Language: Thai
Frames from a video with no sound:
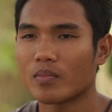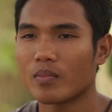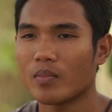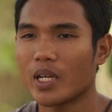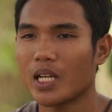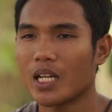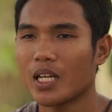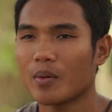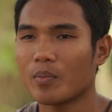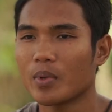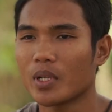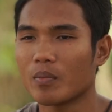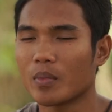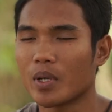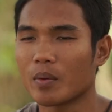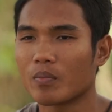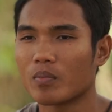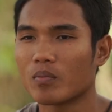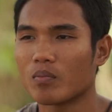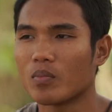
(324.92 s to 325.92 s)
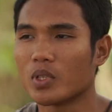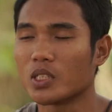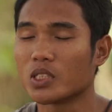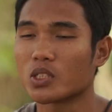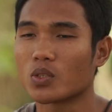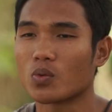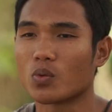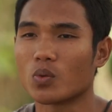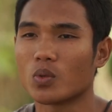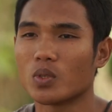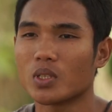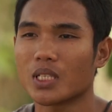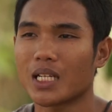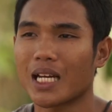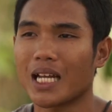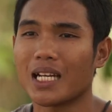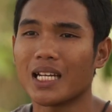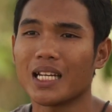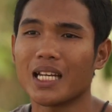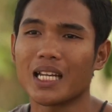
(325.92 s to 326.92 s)
ไม่ได้เป็นแบบเหมือนศูนย์
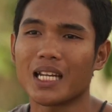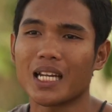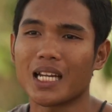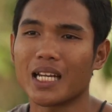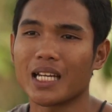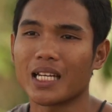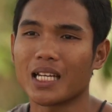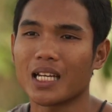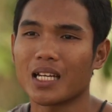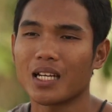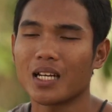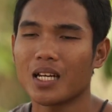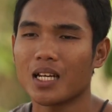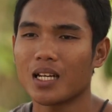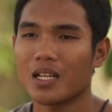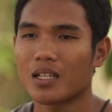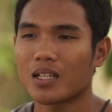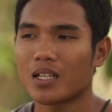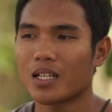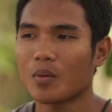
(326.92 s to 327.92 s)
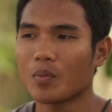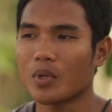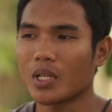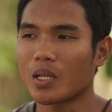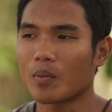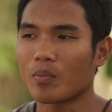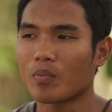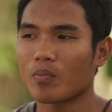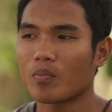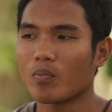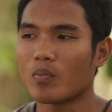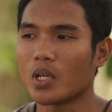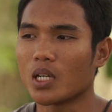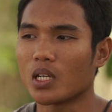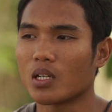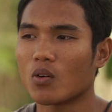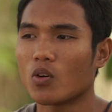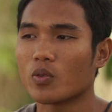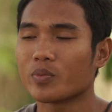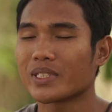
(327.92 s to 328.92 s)
การเรียนอะไรเงี้ยก็เหมือนแบบเหมือน
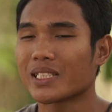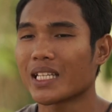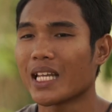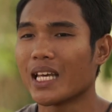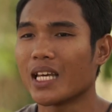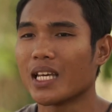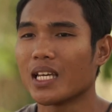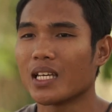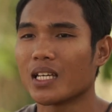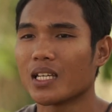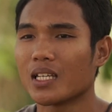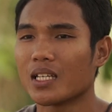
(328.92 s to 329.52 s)
โฮมสเตย์